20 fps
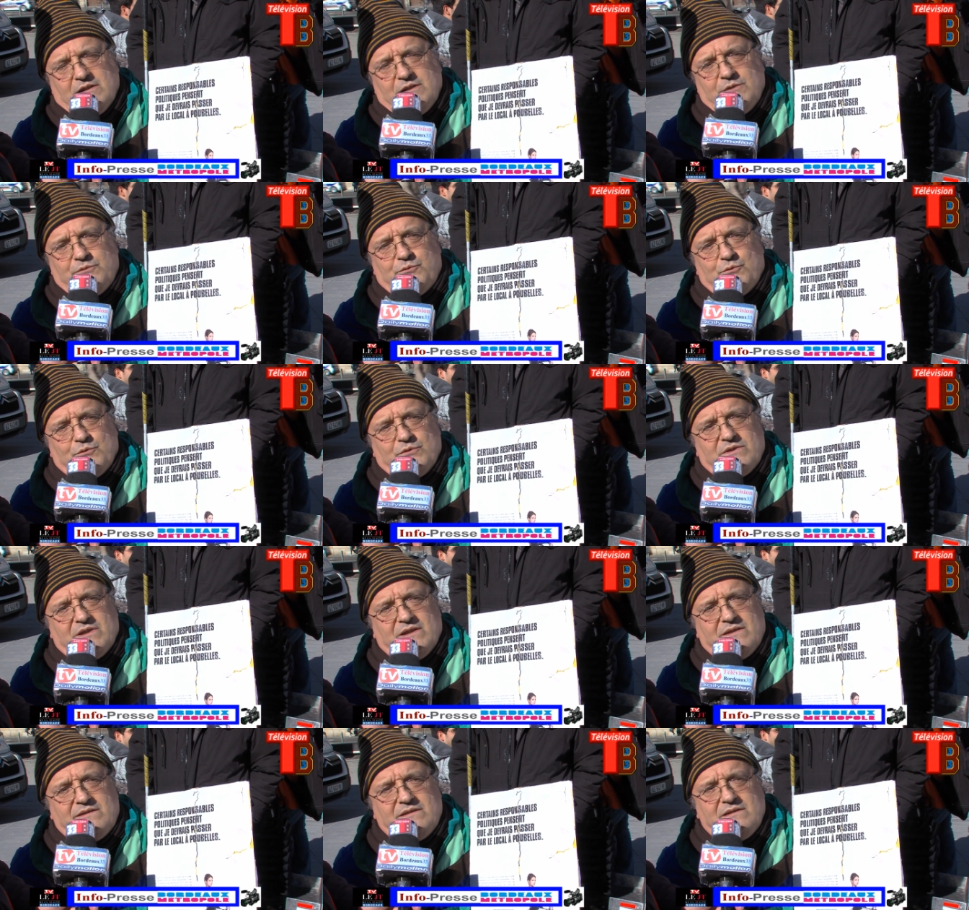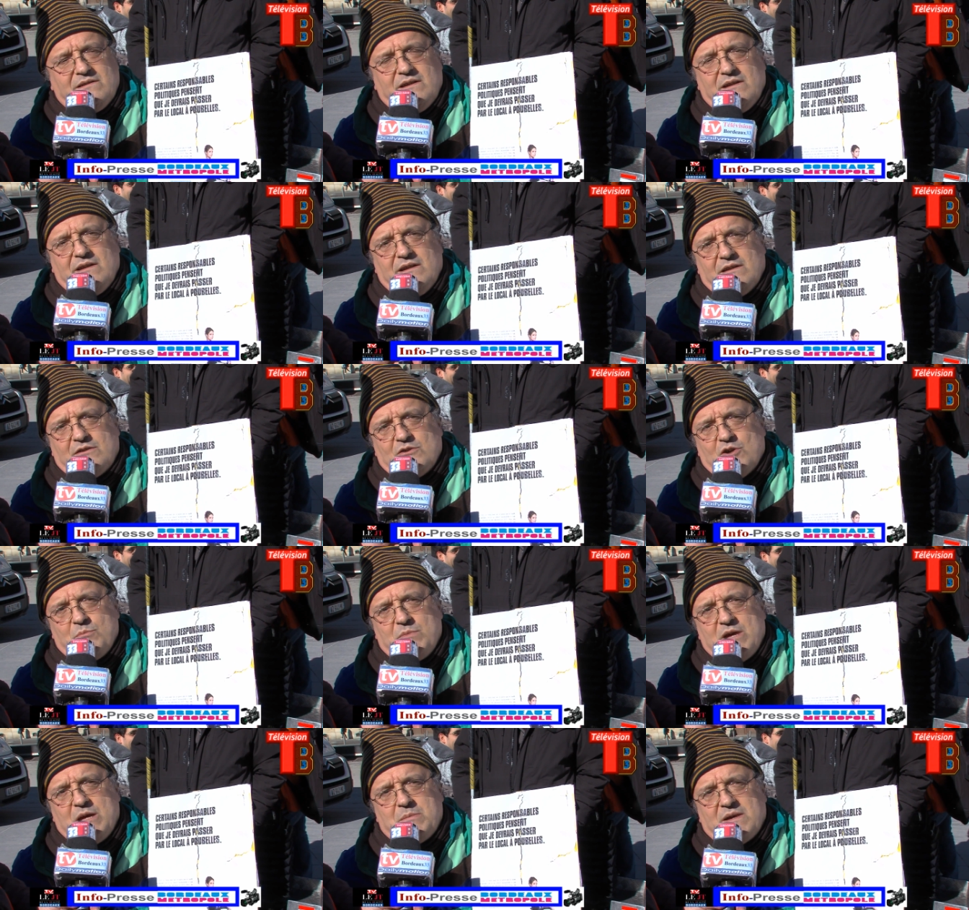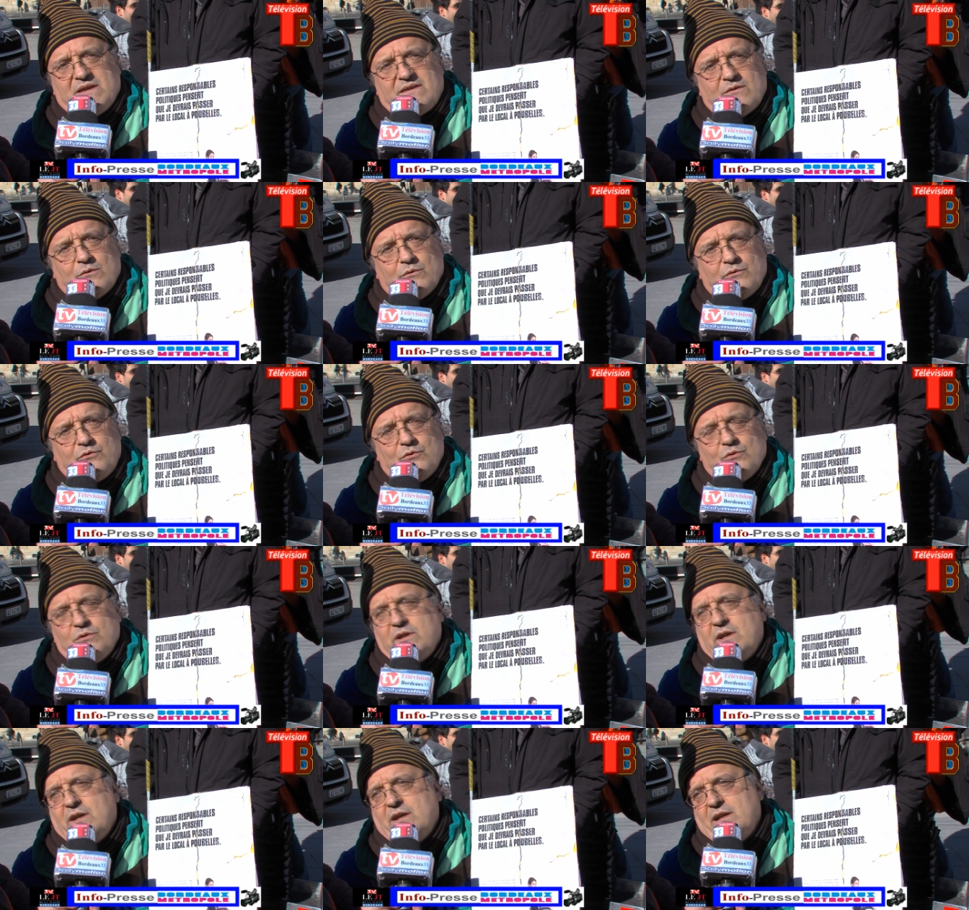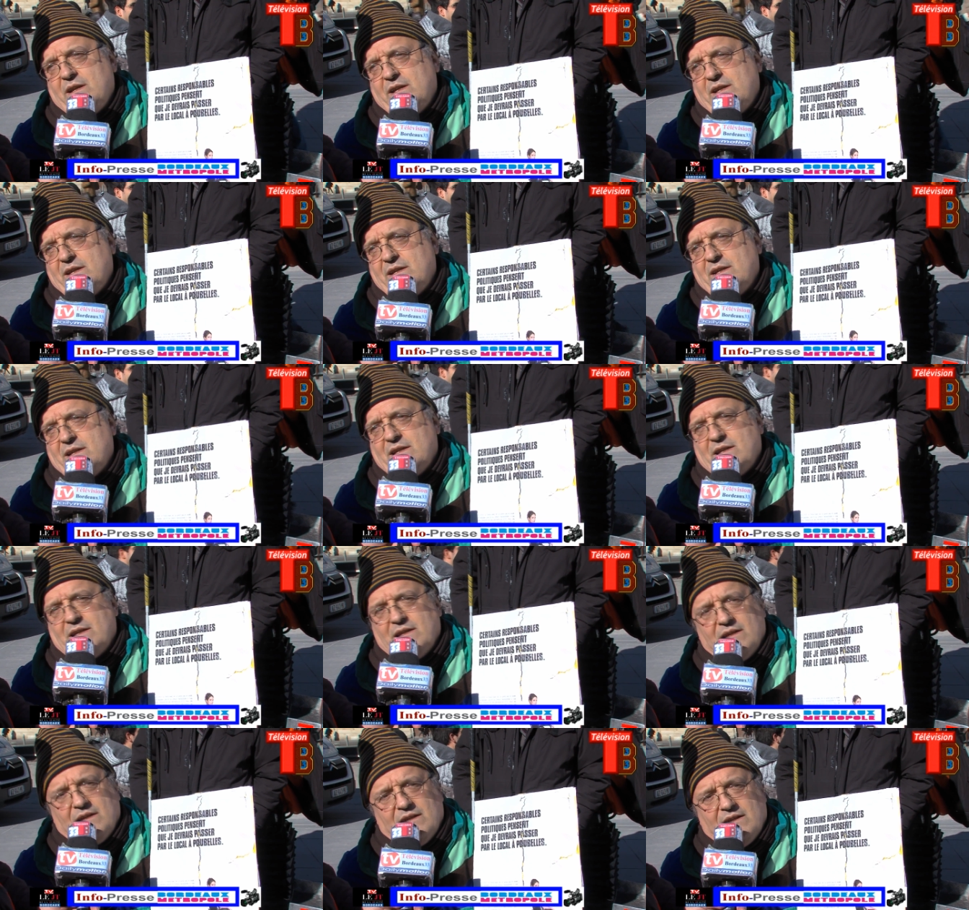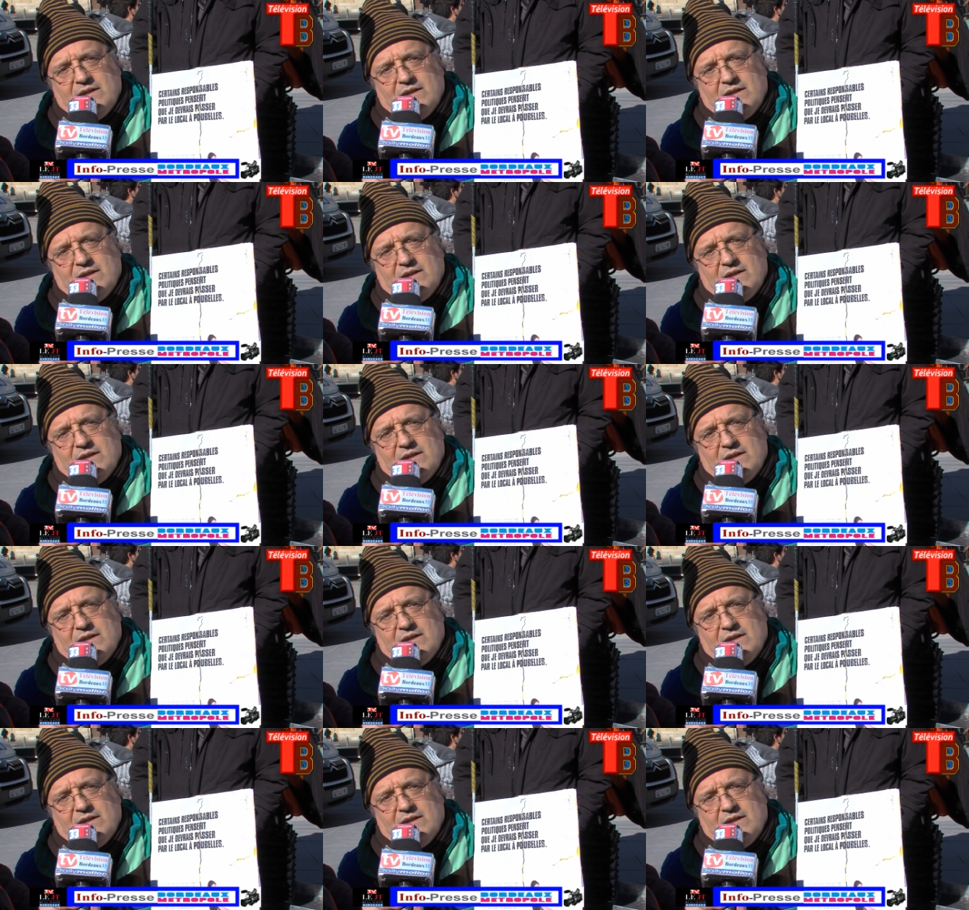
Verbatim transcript: il faut se décider quand même à sanctionner les,